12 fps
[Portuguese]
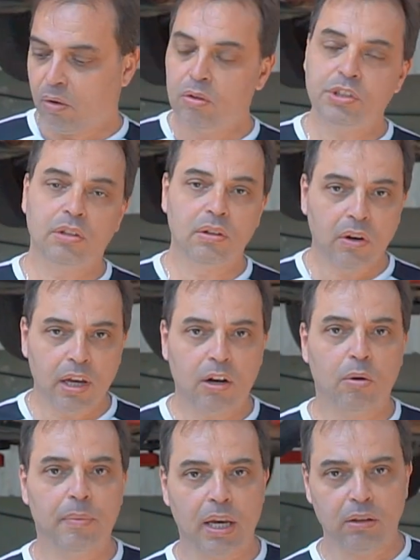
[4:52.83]
Onde eu não
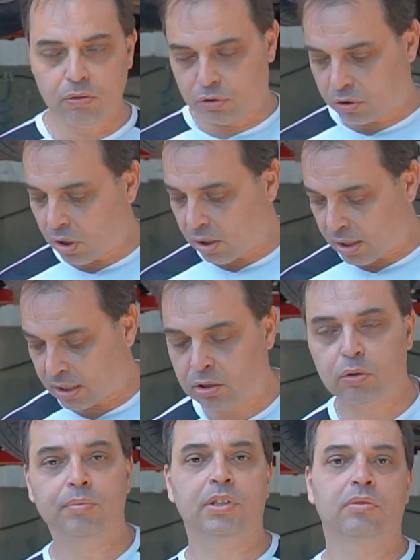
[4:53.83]
recomendo só a
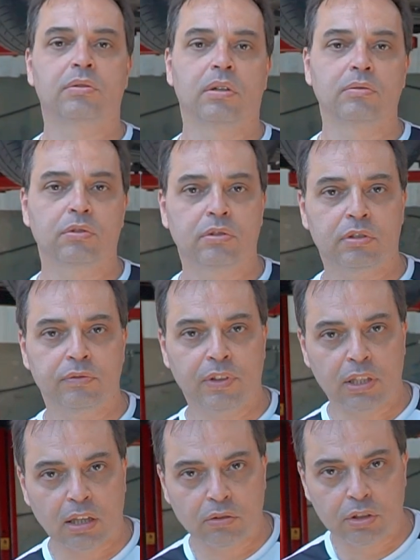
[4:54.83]
substituição dos
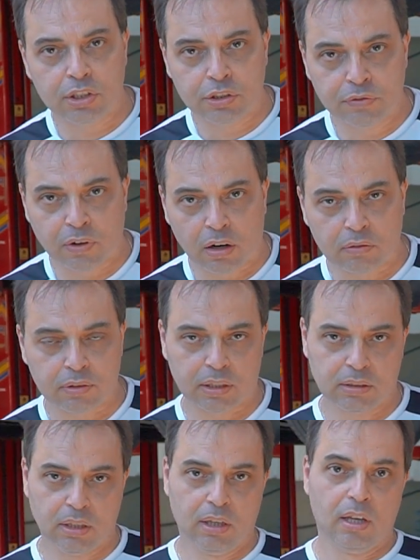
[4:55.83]
vedadores de válvula.
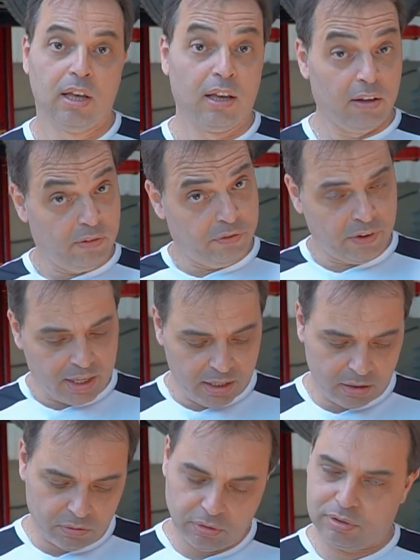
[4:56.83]

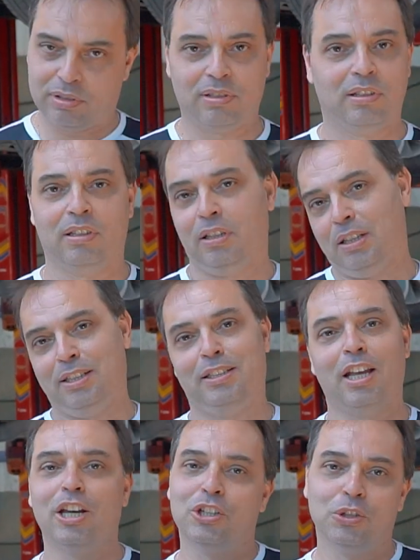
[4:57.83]
Veículos
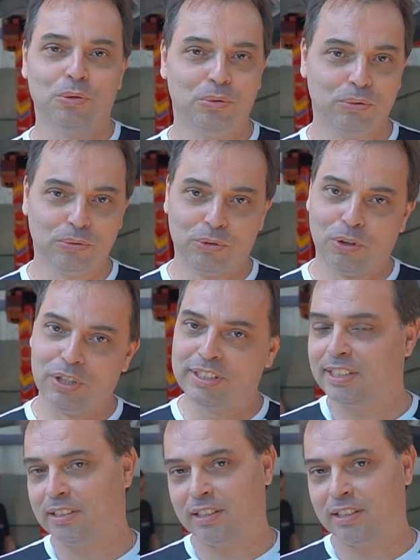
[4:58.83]
Stage 1, 2 e